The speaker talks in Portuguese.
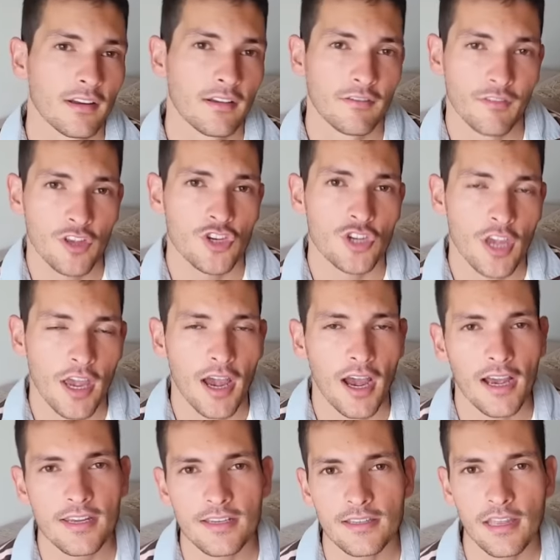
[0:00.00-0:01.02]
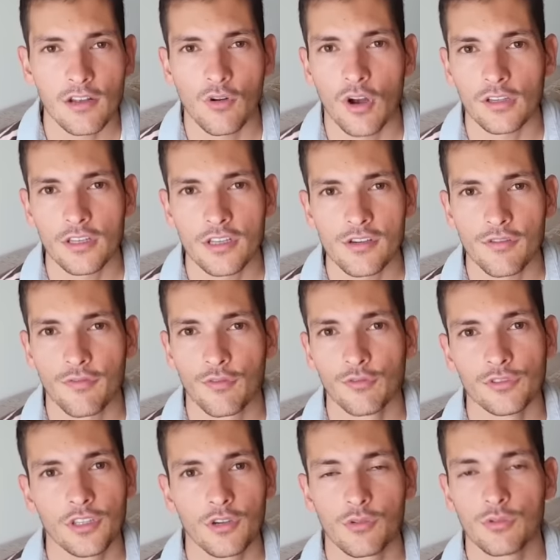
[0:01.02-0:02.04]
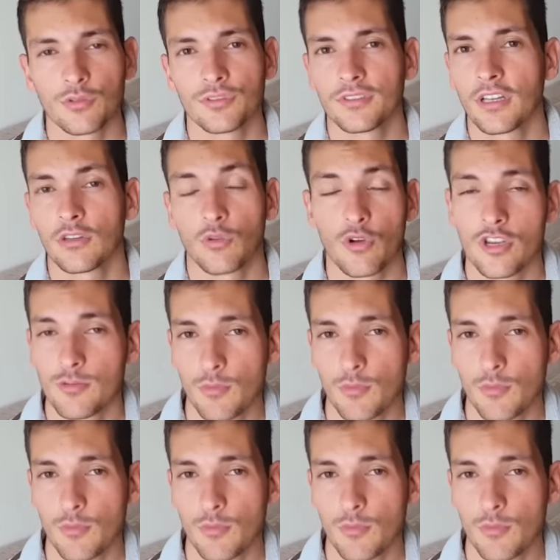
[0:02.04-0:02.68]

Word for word: 20 reais e tem cota de fundo que custa 2